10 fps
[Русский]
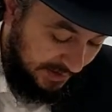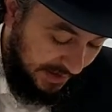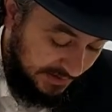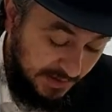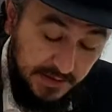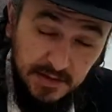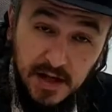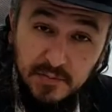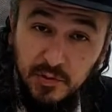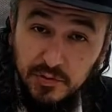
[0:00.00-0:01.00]
а если, не
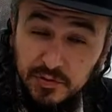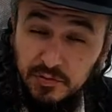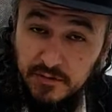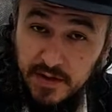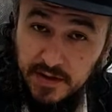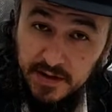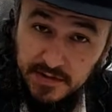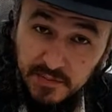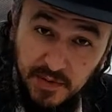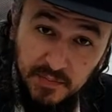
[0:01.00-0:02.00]
дай Бог, у человека
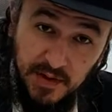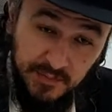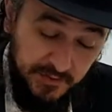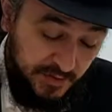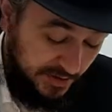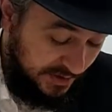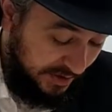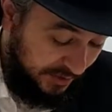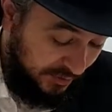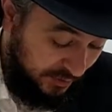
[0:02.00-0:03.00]
есть проблемы в
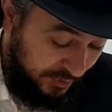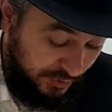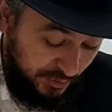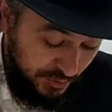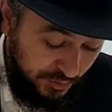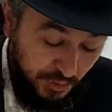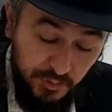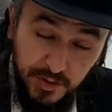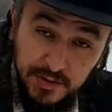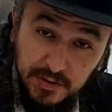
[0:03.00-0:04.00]
жизни, он должен
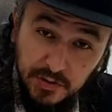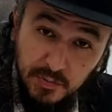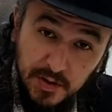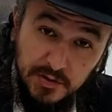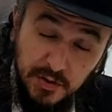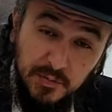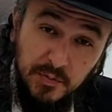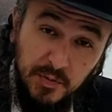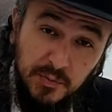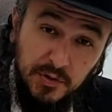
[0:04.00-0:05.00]
думать, чтобы Ашем
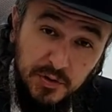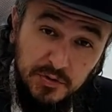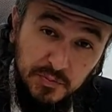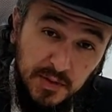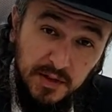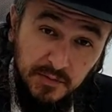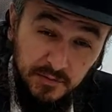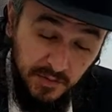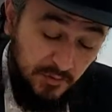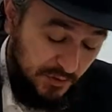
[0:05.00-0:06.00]
ему принес мир
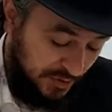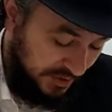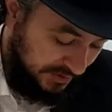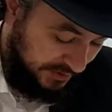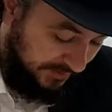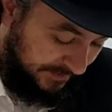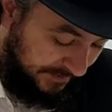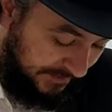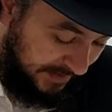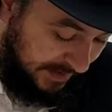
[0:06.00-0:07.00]
в его жизнь.
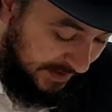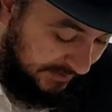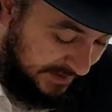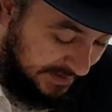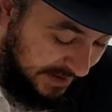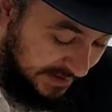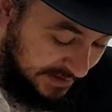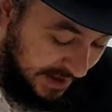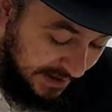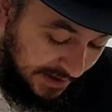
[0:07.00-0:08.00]
וזה
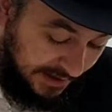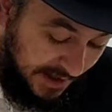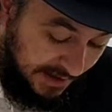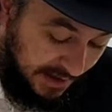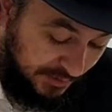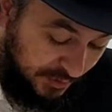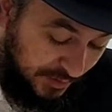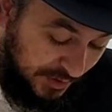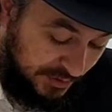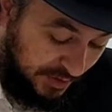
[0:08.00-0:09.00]
נצרך לכך
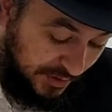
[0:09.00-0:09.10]
הדוגמאות של